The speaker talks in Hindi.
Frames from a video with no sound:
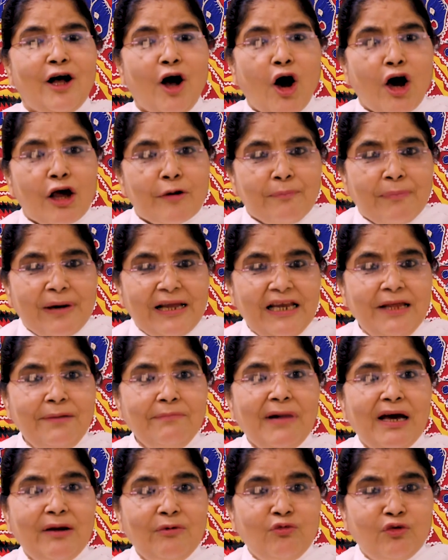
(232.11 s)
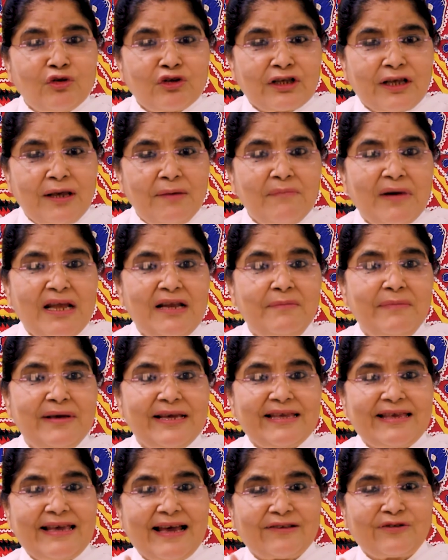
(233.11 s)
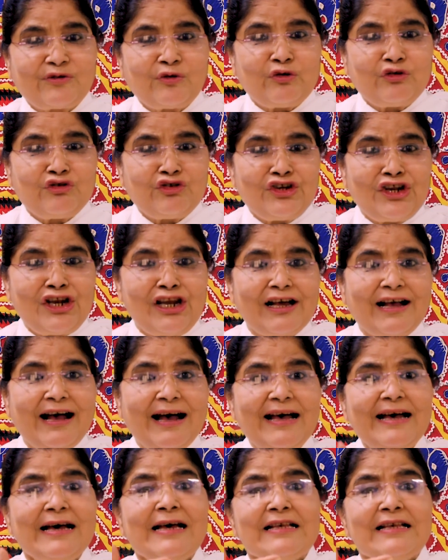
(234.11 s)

और मन ही मन उसके मन में क्या सोचने लगा